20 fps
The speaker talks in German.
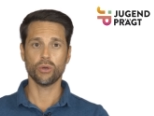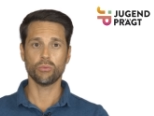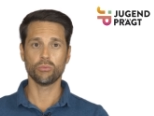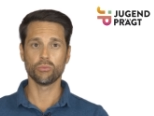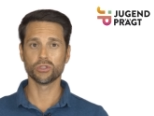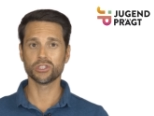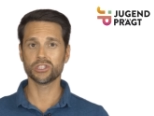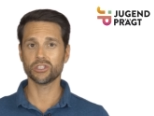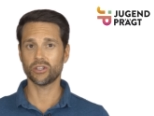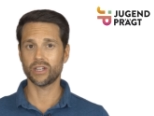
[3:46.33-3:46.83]

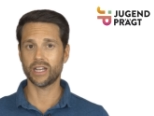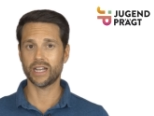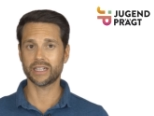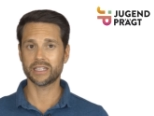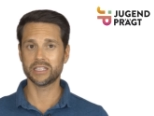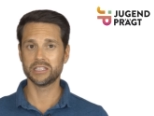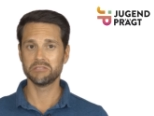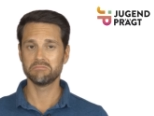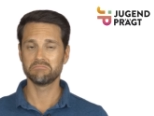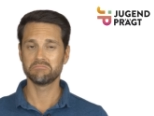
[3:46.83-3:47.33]
muss noch
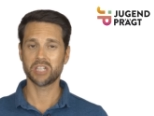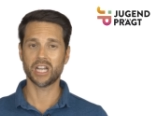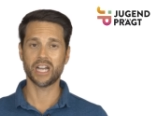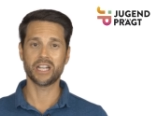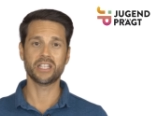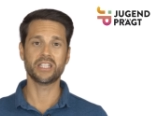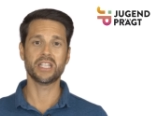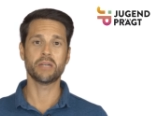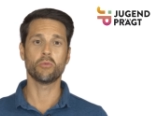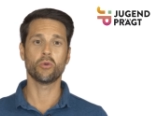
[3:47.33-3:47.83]
lange
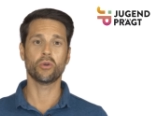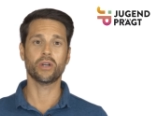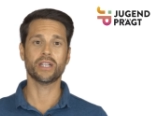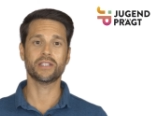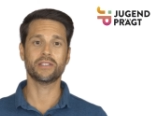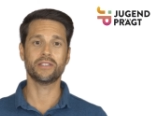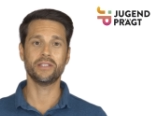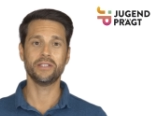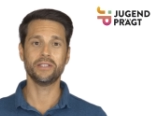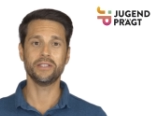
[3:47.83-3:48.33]
keine
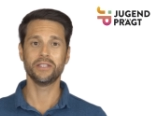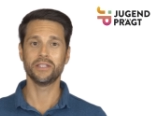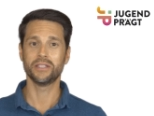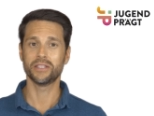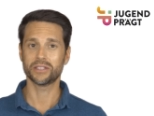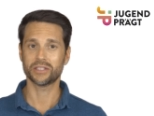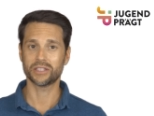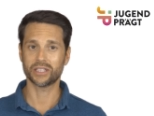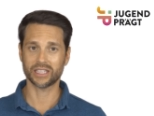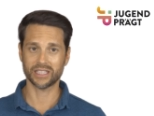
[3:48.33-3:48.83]
Demokratie
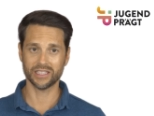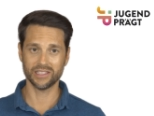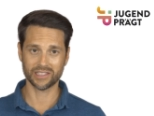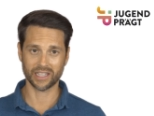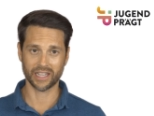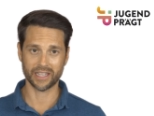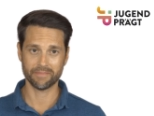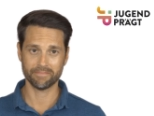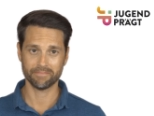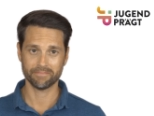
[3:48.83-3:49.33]
drin
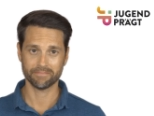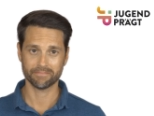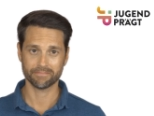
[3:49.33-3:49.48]
sein.